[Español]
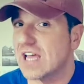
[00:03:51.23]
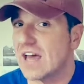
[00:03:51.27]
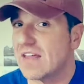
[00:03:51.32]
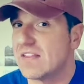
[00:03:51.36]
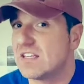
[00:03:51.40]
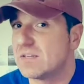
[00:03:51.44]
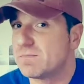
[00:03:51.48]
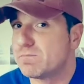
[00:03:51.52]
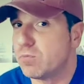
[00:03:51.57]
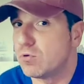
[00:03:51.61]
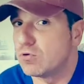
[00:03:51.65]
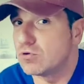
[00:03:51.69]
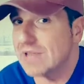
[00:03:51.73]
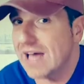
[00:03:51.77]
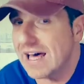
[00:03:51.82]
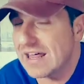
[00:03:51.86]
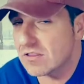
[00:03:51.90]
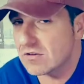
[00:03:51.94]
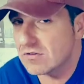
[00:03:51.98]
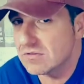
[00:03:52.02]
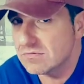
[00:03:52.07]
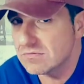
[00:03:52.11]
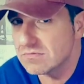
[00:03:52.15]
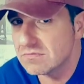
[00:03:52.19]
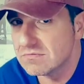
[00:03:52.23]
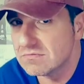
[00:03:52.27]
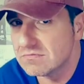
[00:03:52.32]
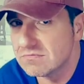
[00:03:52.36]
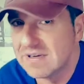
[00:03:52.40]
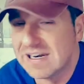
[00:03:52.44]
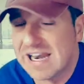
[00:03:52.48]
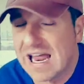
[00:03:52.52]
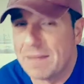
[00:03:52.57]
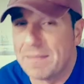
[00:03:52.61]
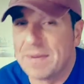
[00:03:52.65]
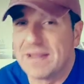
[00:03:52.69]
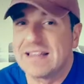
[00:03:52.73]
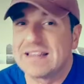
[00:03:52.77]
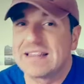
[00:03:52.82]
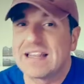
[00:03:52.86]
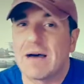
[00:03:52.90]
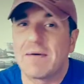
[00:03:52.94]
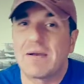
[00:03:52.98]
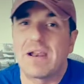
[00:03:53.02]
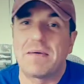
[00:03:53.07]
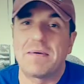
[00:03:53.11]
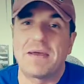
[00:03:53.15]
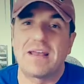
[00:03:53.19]
que ha disputado,
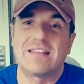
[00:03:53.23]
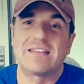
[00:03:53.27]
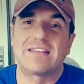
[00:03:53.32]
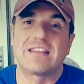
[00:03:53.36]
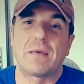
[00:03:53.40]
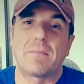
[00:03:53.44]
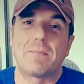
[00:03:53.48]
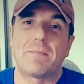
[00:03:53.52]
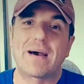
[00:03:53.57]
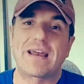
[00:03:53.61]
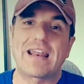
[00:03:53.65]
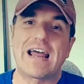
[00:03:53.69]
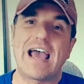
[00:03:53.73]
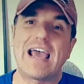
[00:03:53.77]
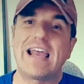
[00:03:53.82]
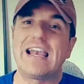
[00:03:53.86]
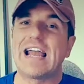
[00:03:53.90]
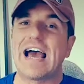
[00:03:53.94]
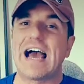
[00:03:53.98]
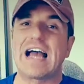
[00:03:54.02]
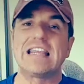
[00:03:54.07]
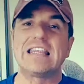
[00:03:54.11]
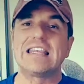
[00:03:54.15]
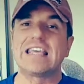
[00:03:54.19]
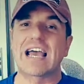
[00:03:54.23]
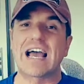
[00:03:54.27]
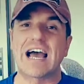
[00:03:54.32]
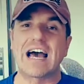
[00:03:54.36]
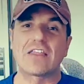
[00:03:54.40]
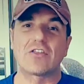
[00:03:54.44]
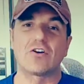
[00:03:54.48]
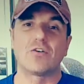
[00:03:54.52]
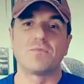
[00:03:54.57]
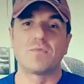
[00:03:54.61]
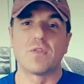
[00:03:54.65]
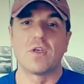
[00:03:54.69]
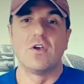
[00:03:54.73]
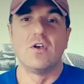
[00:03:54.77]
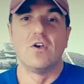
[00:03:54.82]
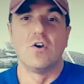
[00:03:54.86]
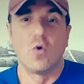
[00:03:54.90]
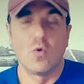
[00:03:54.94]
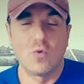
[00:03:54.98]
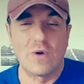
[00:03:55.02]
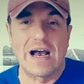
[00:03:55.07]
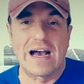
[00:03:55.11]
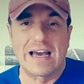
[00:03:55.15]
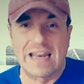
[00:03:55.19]
lamentablemente para él han llegado
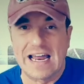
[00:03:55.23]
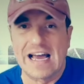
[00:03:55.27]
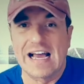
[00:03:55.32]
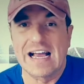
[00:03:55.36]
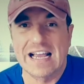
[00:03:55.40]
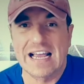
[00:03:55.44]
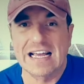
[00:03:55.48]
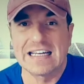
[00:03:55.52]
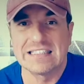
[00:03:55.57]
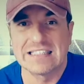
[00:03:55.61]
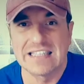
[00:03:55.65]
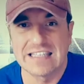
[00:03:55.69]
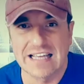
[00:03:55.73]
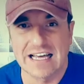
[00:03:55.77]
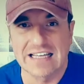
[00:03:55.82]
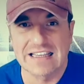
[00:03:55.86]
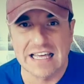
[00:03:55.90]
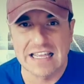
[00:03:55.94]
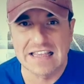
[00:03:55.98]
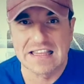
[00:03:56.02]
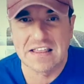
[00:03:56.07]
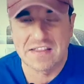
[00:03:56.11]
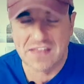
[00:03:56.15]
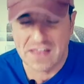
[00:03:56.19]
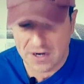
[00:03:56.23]
una gran cantidad de